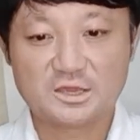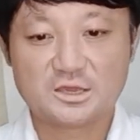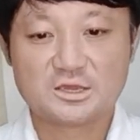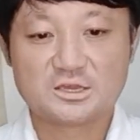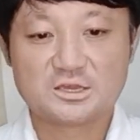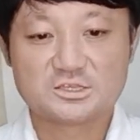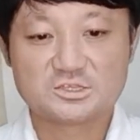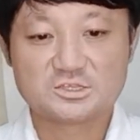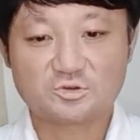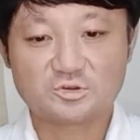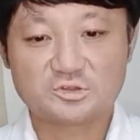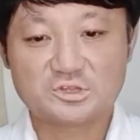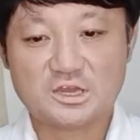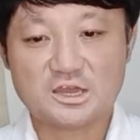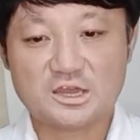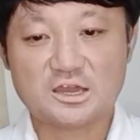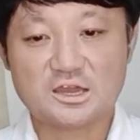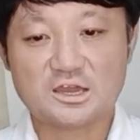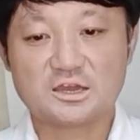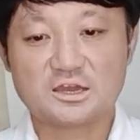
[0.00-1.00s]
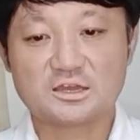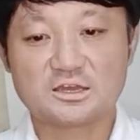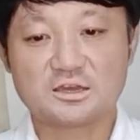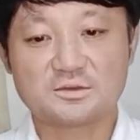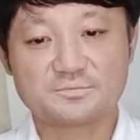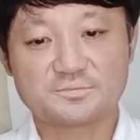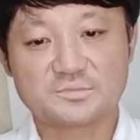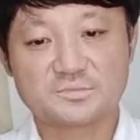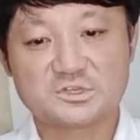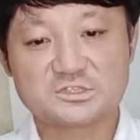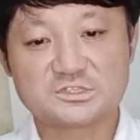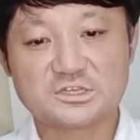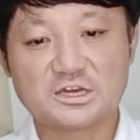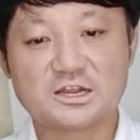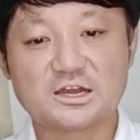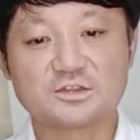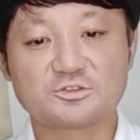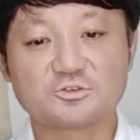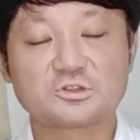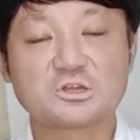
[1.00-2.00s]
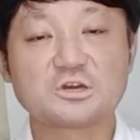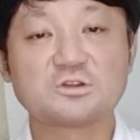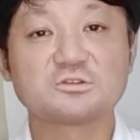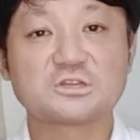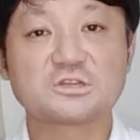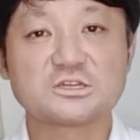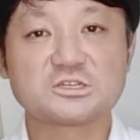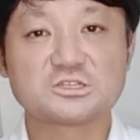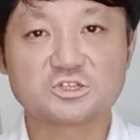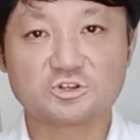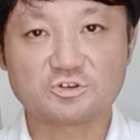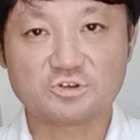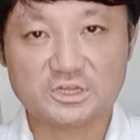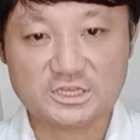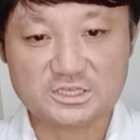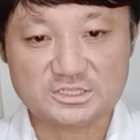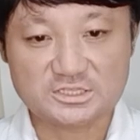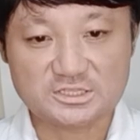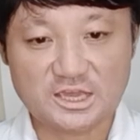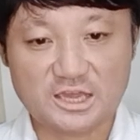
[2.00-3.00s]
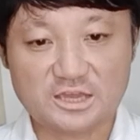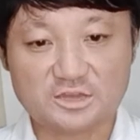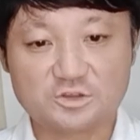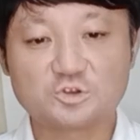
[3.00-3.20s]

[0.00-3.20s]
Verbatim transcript: そこで、えサラ・ドテルテ市長はですね、